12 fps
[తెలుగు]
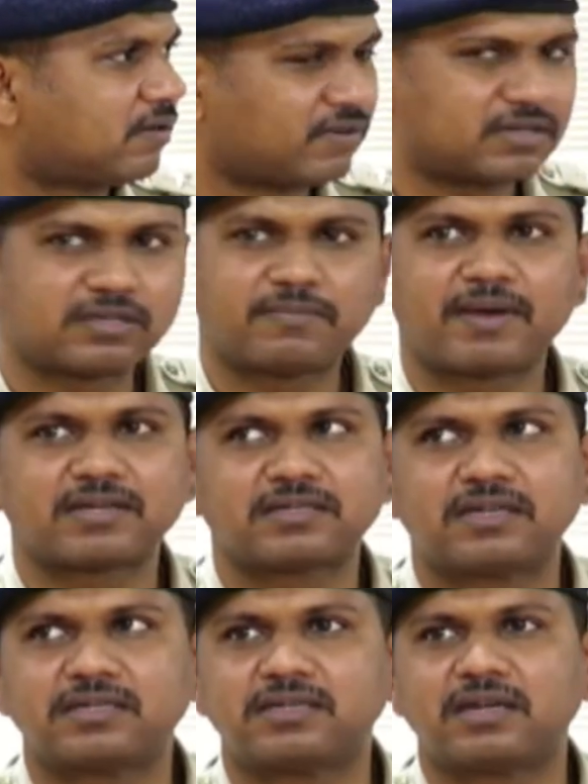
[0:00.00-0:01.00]
ఫిక్స్డ్
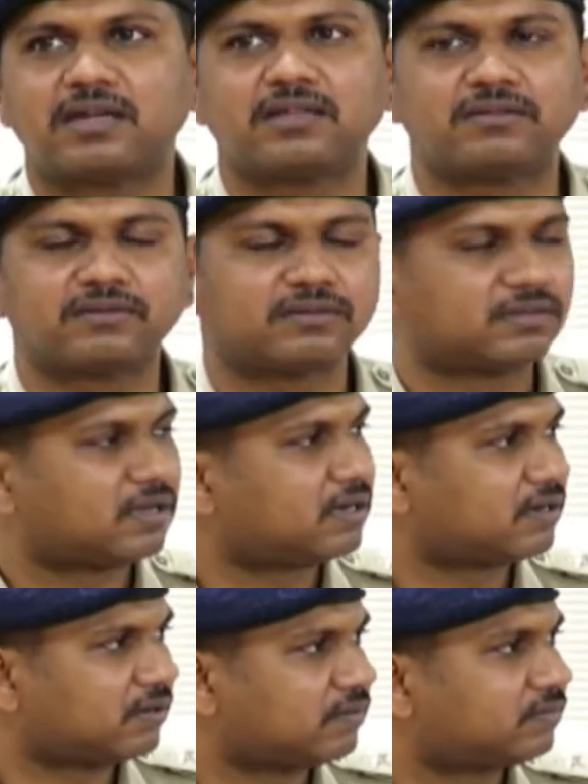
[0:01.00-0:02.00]
పర్సంటేజ్ ఏం లేదు దాంట్లో